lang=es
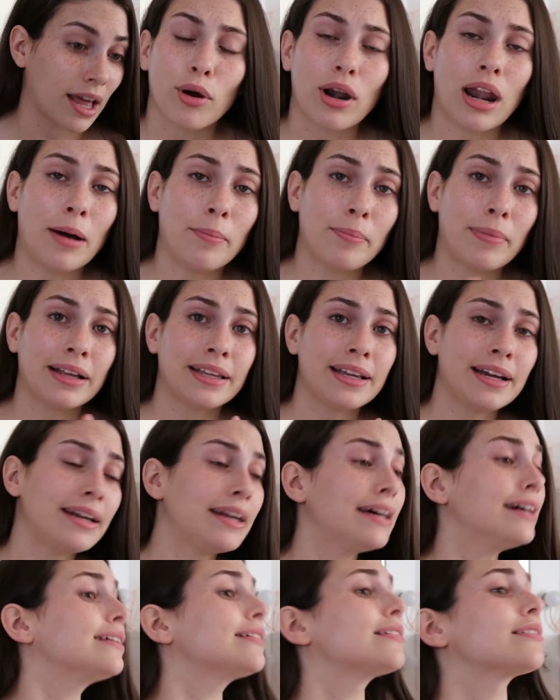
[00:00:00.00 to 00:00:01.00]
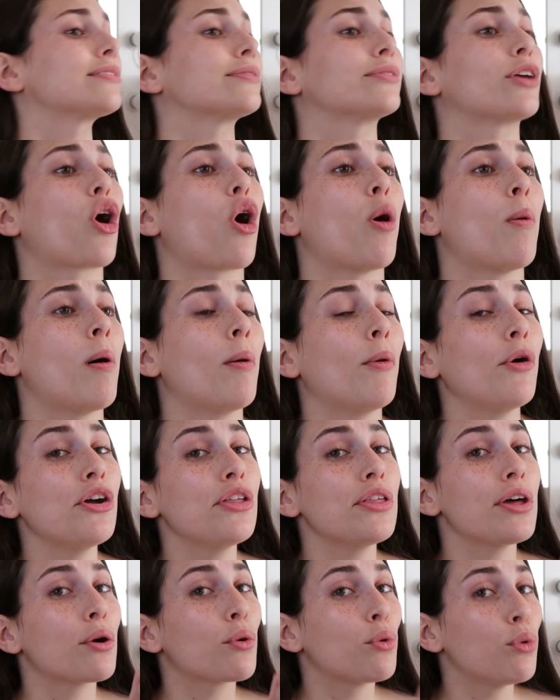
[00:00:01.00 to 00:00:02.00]
Por las mañanas como
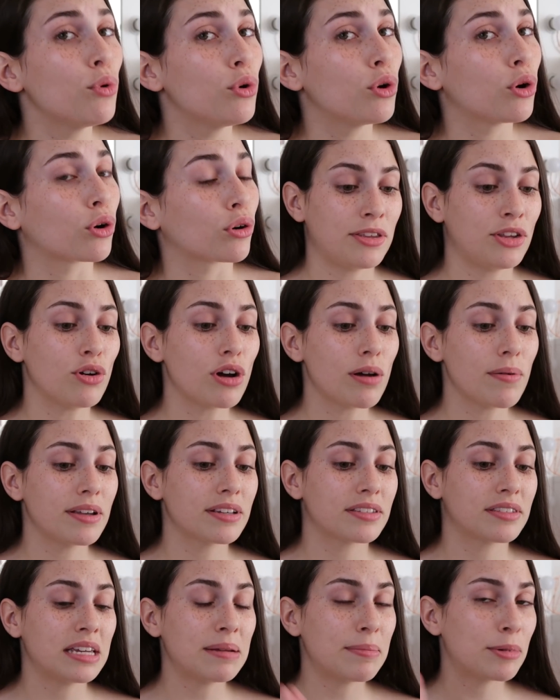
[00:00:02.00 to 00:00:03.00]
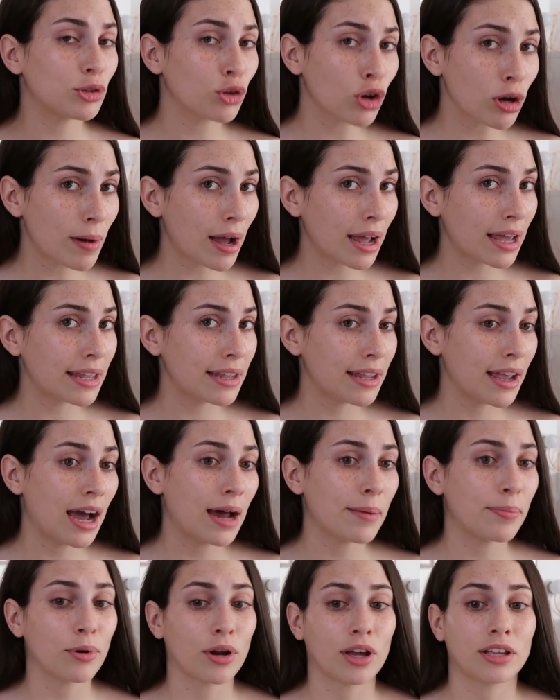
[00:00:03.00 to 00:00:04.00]
voy de culo, me tengo que vestir, me tengo que
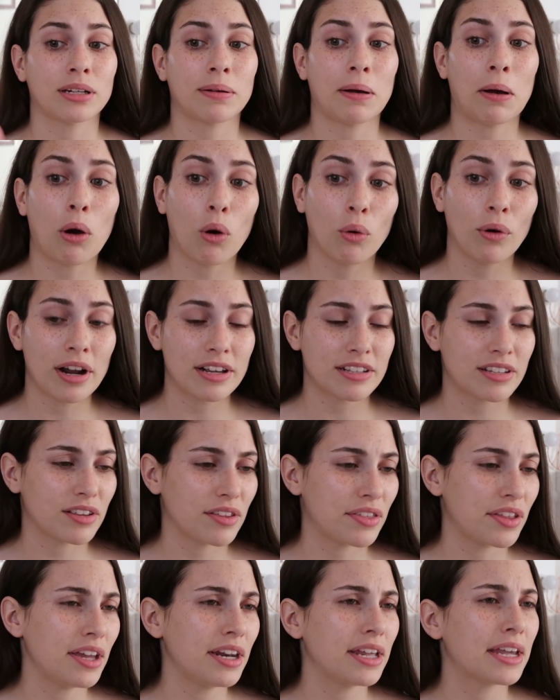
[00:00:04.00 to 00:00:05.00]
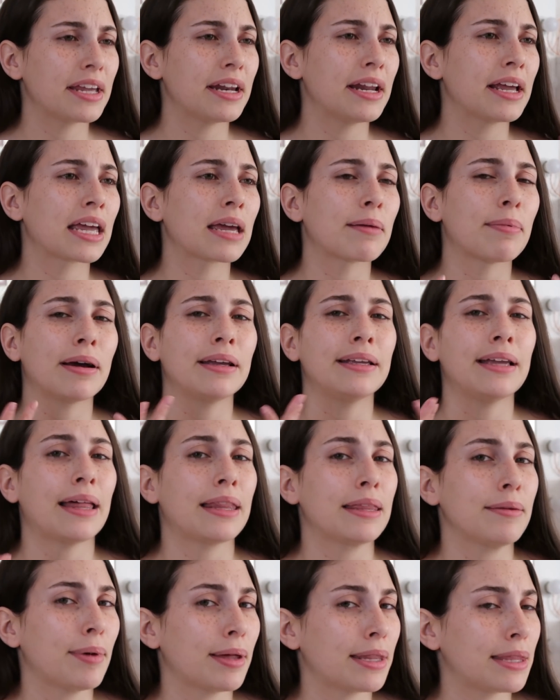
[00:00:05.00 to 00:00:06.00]
maquillar porque trabajo en una sedición y quieren que vaya
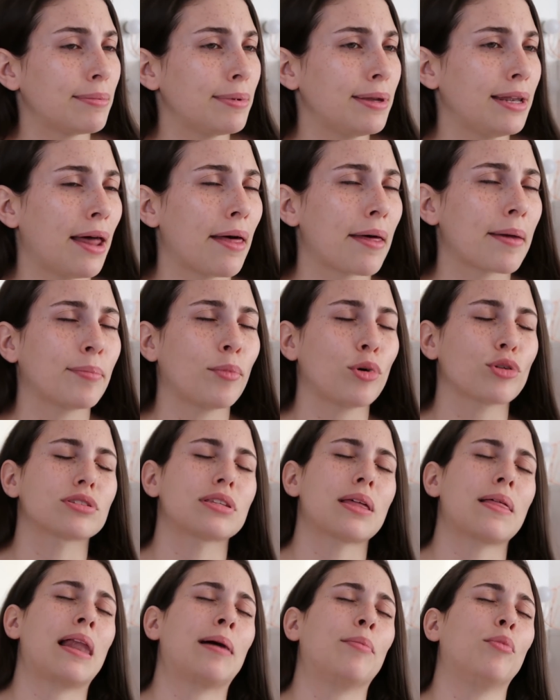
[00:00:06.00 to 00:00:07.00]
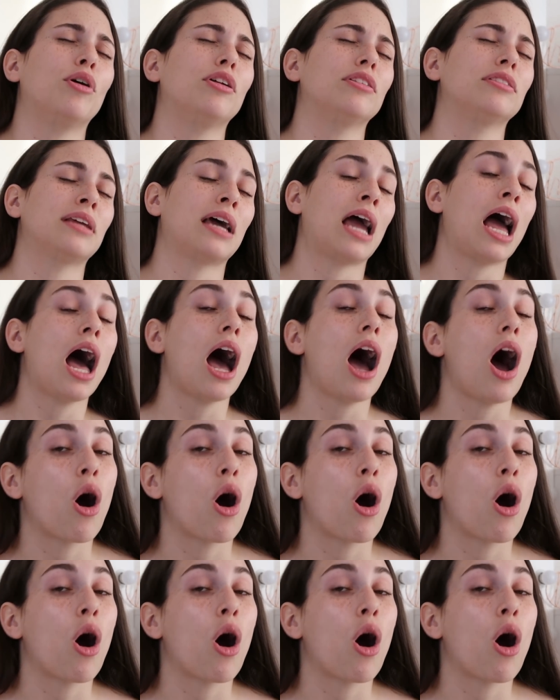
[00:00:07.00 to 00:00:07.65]
diva divina, hermosa, de la muerte,